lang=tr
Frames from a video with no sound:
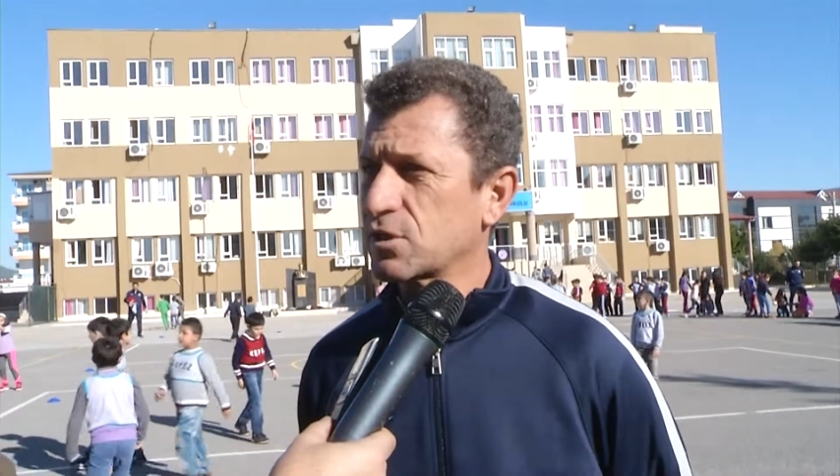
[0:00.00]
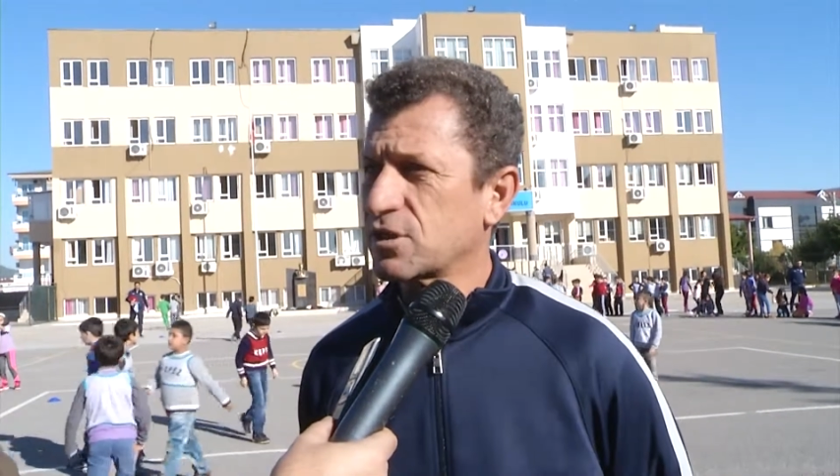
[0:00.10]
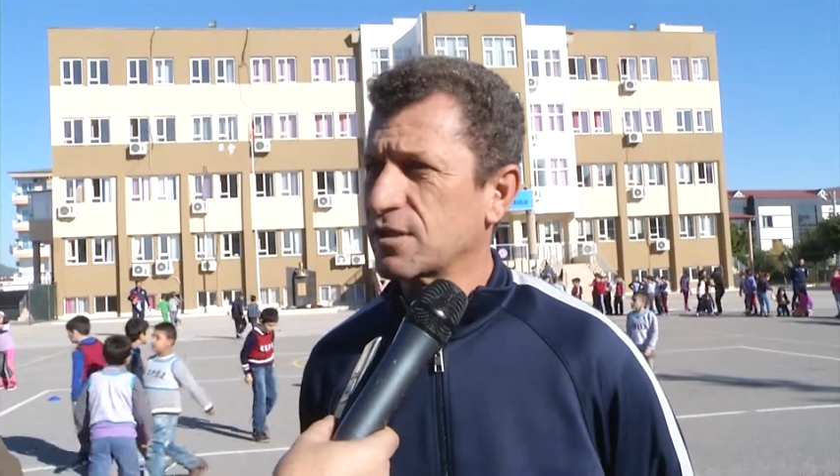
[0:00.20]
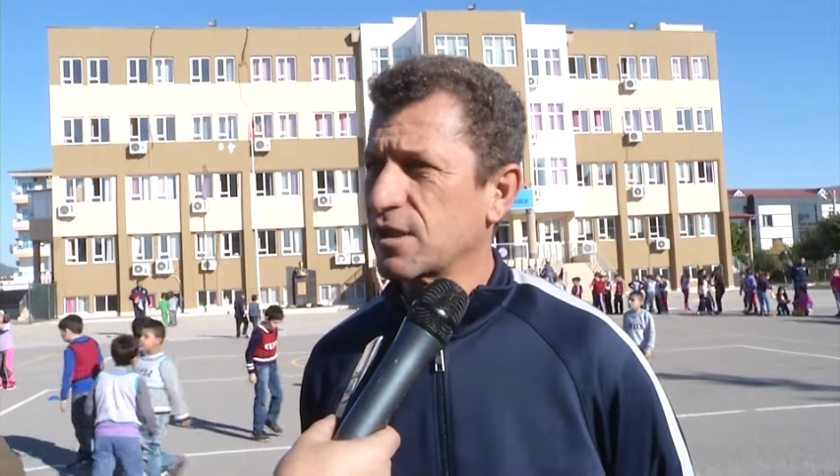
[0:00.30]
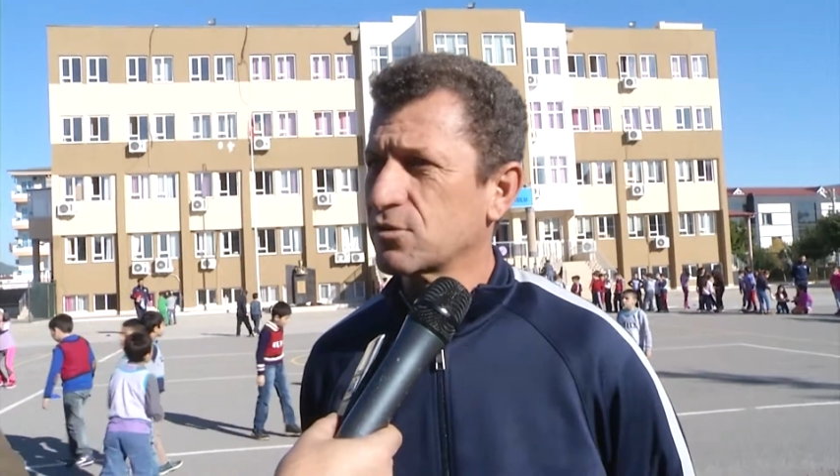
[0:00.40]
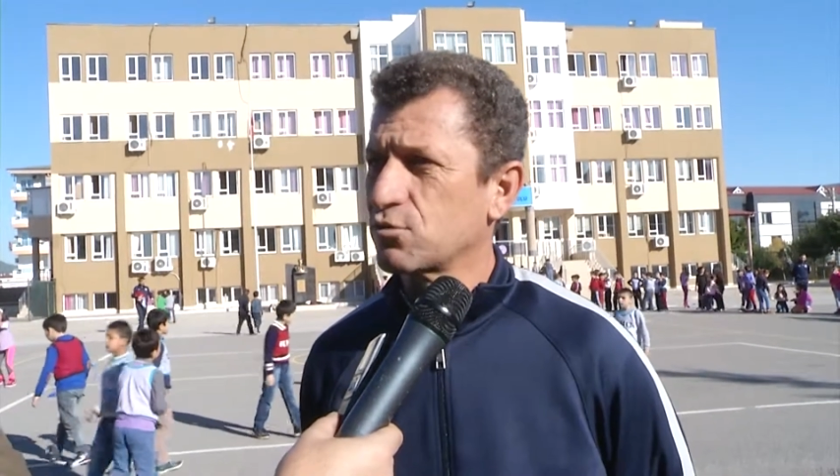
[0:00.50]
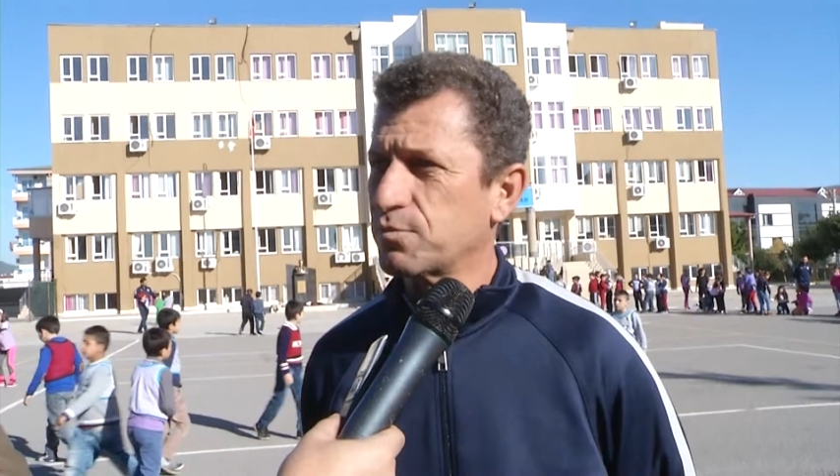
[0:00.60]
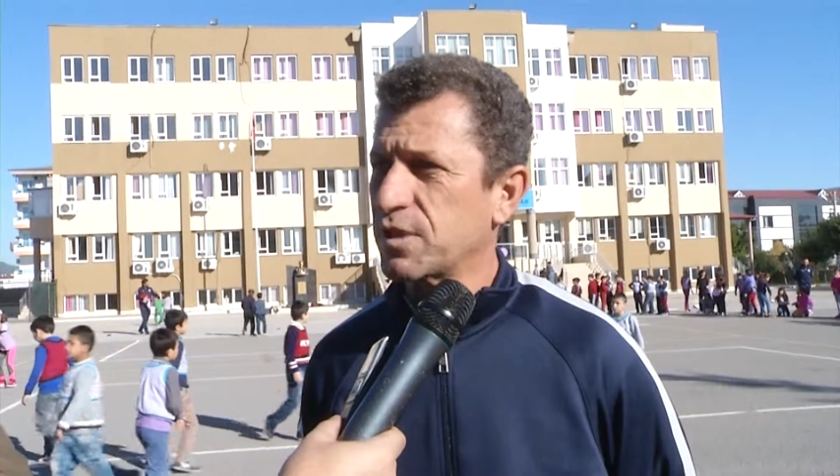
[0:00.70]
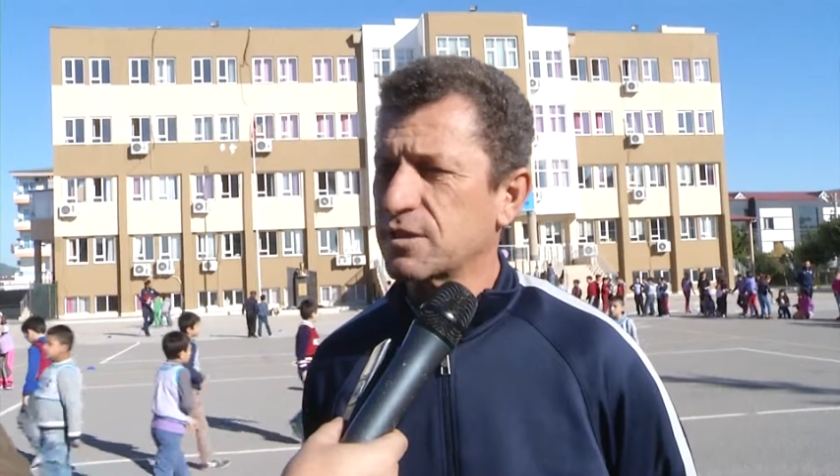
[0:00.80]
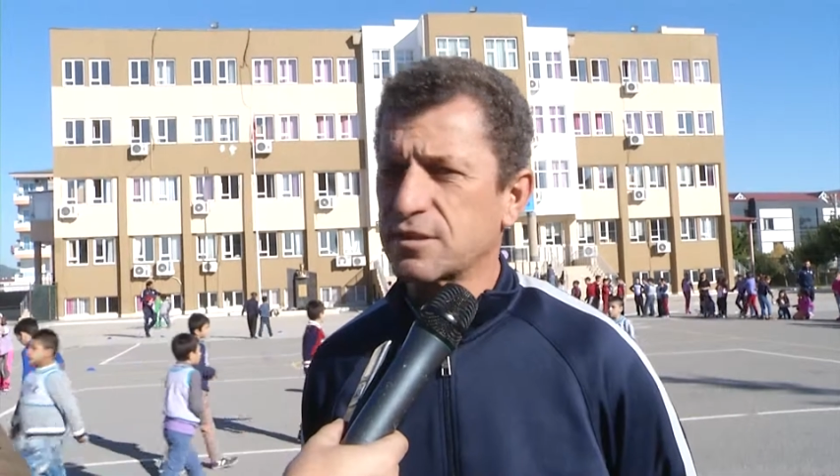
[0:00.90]
başkanlarının
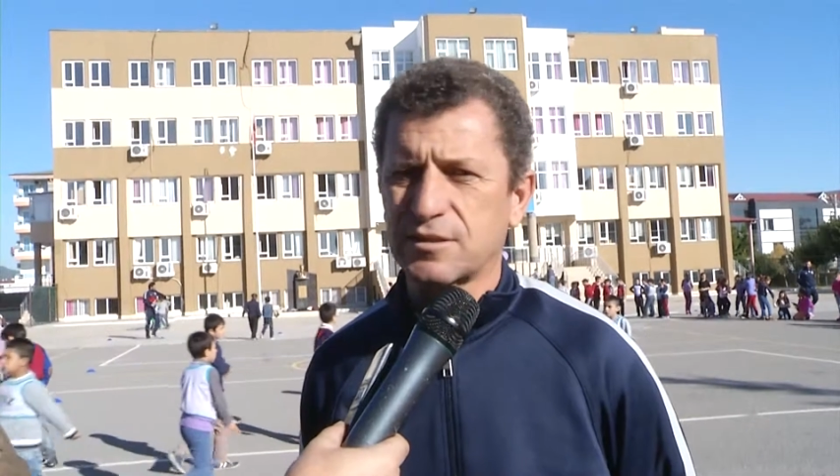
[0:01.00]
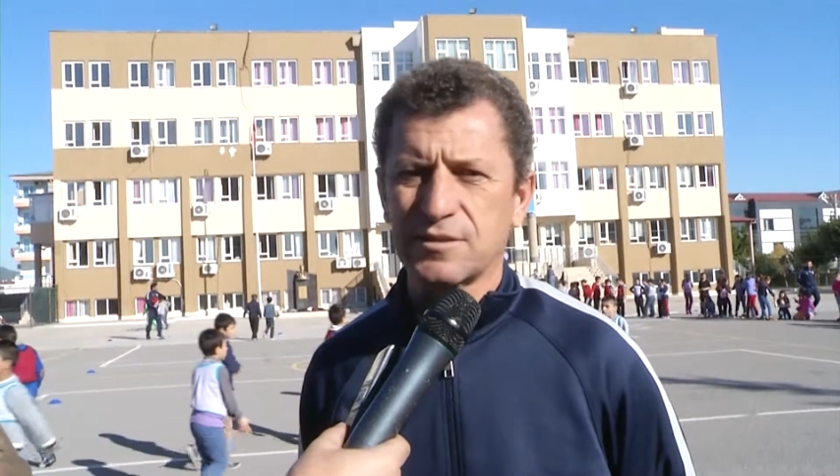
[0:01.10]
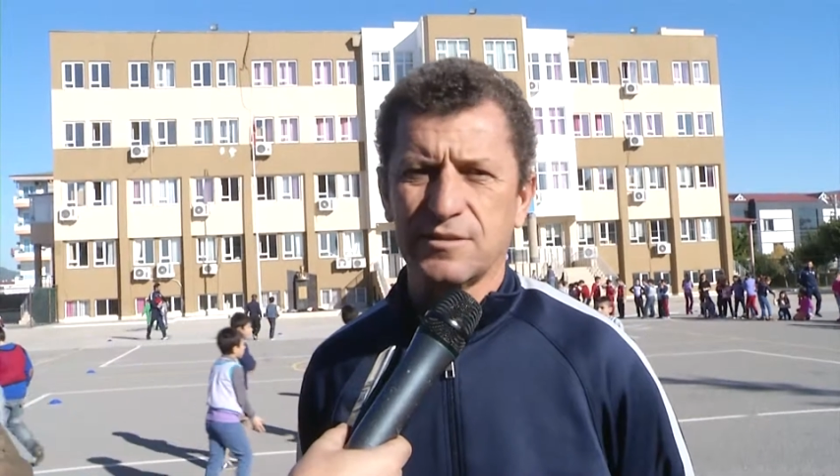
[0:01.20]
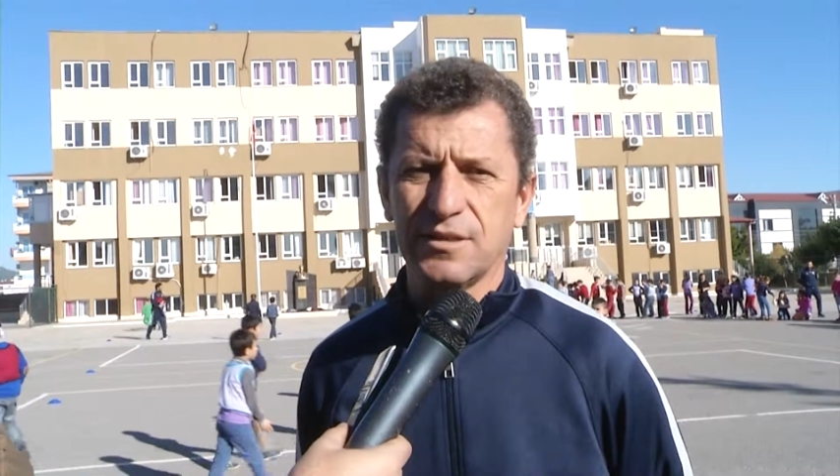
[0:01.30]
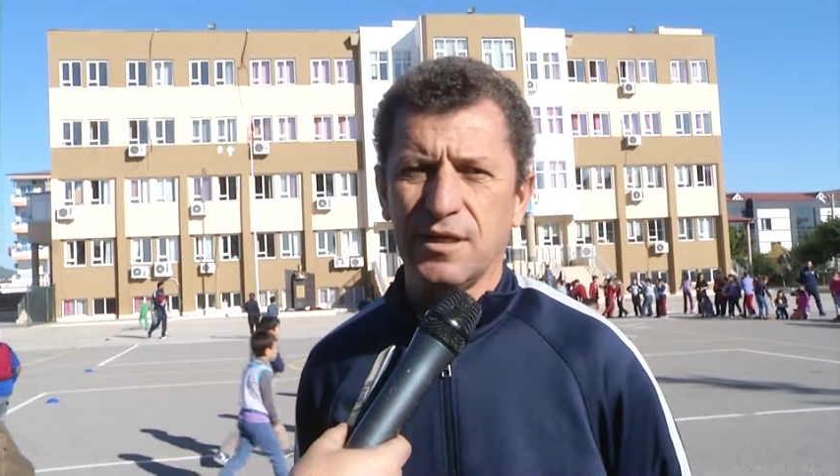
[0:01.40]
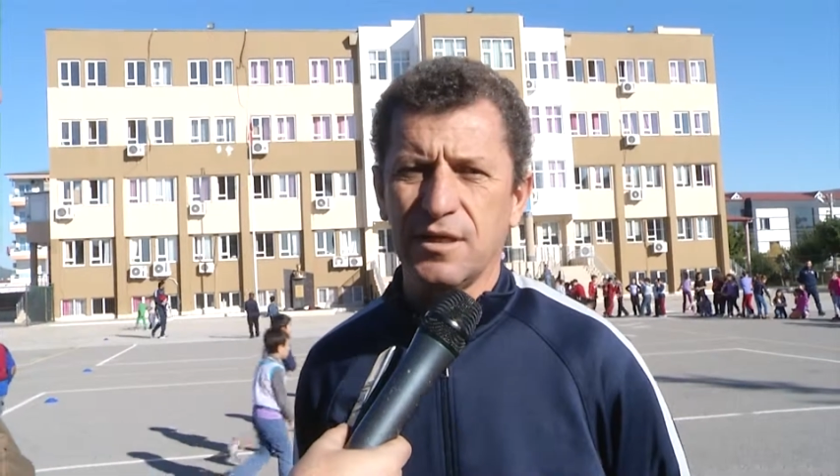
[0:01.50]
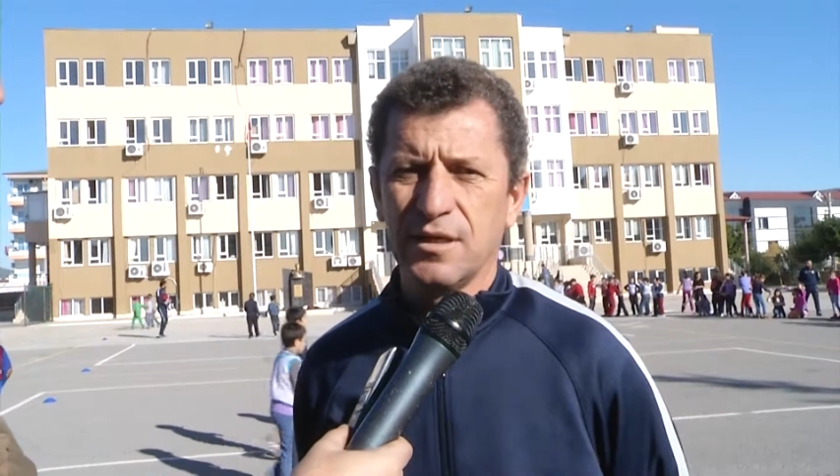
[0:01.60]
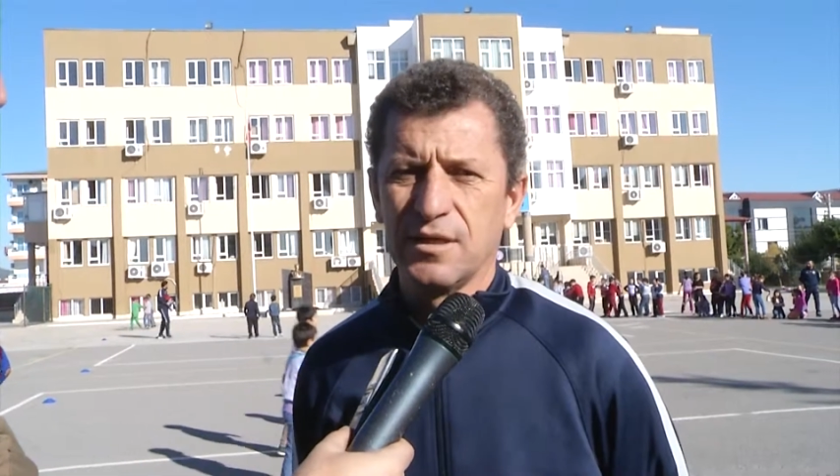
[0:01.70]
toplantısında